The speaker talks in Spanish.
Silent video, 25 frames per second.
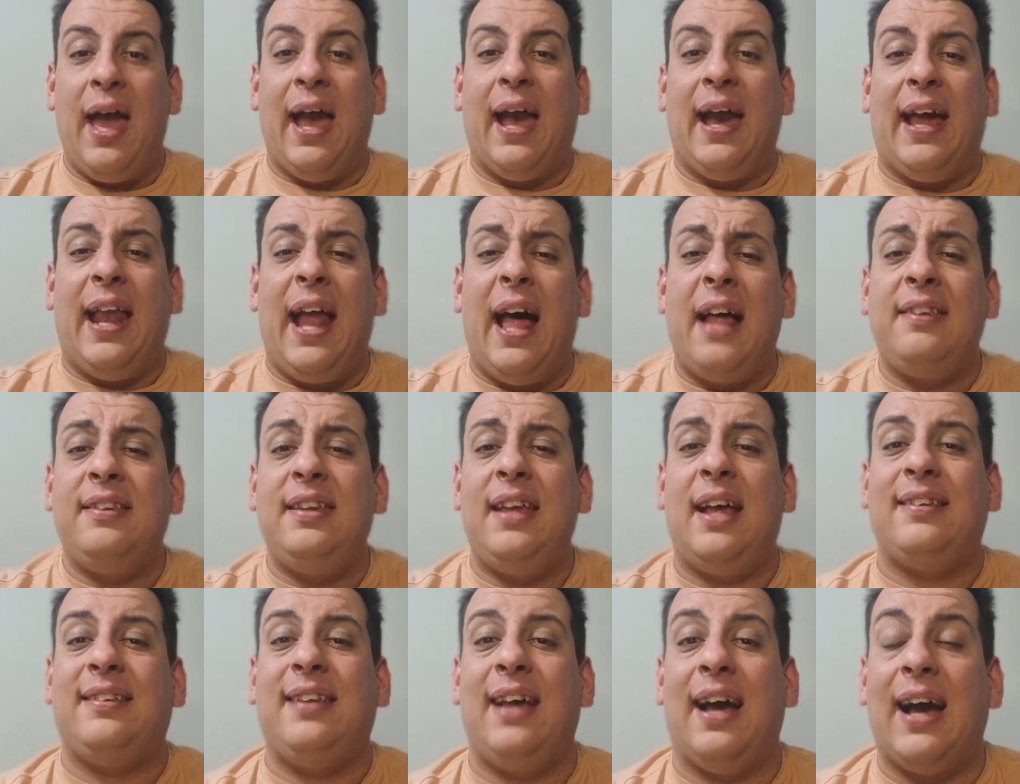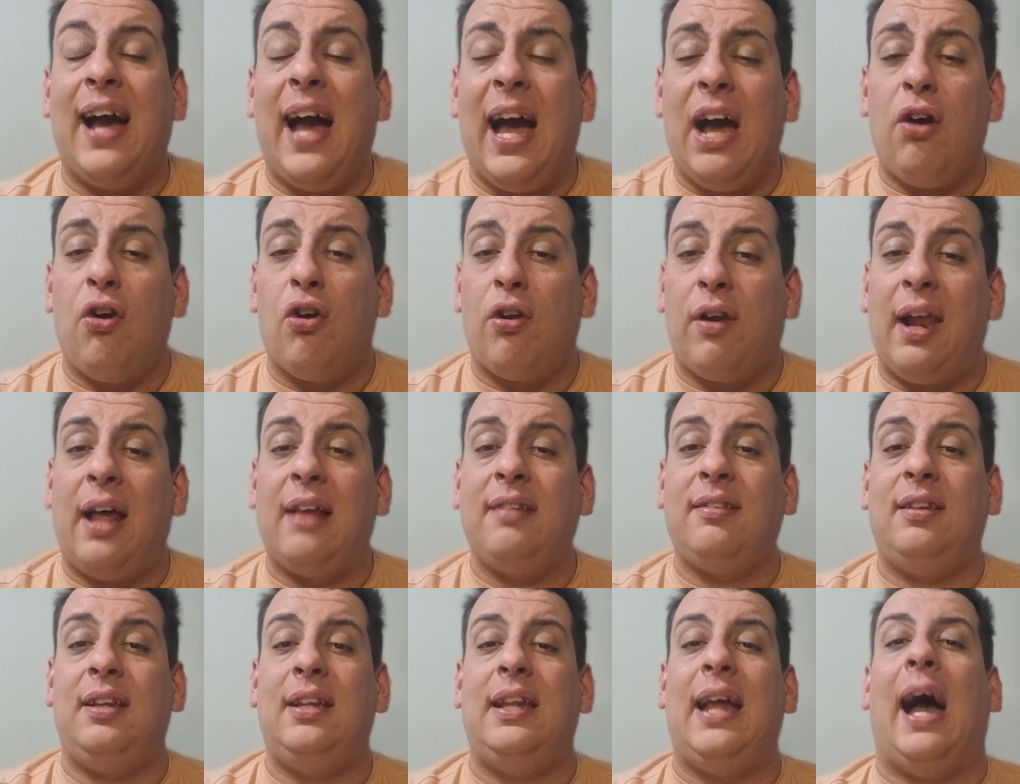Gracias a Gago
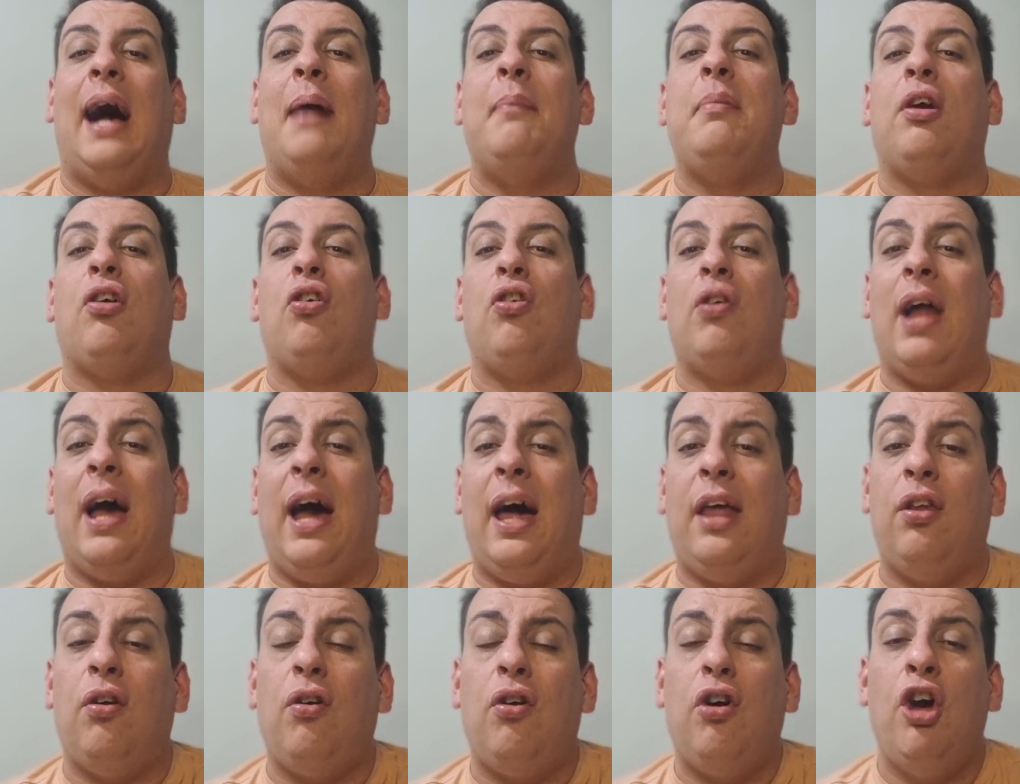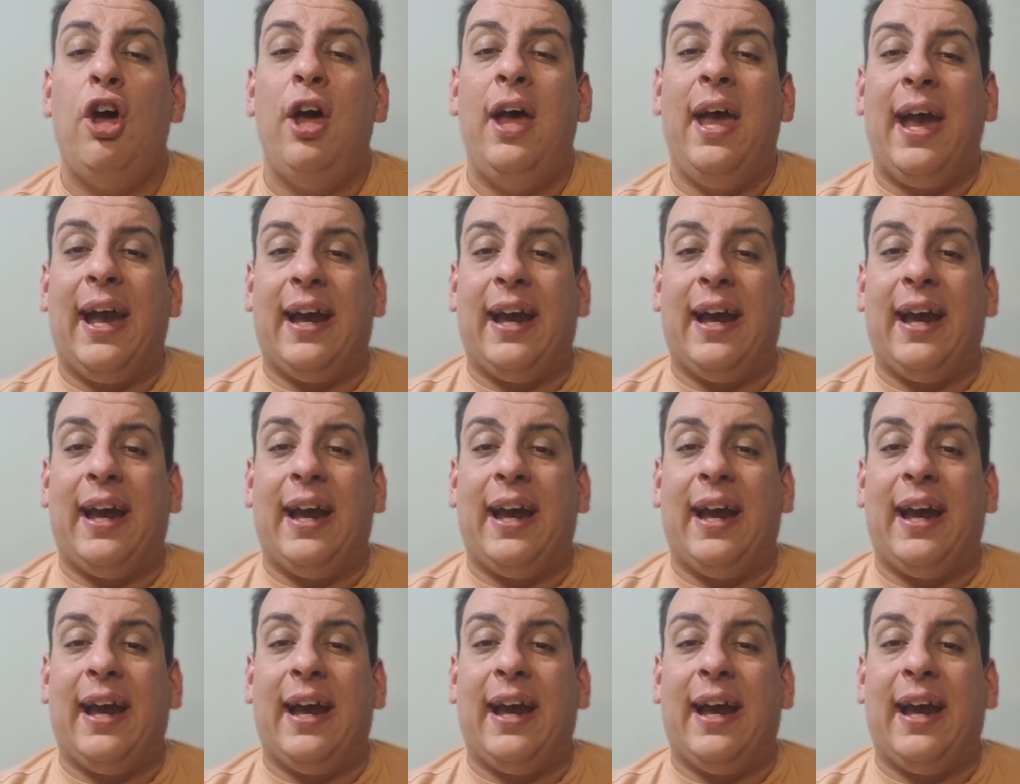Racing ha mejorado,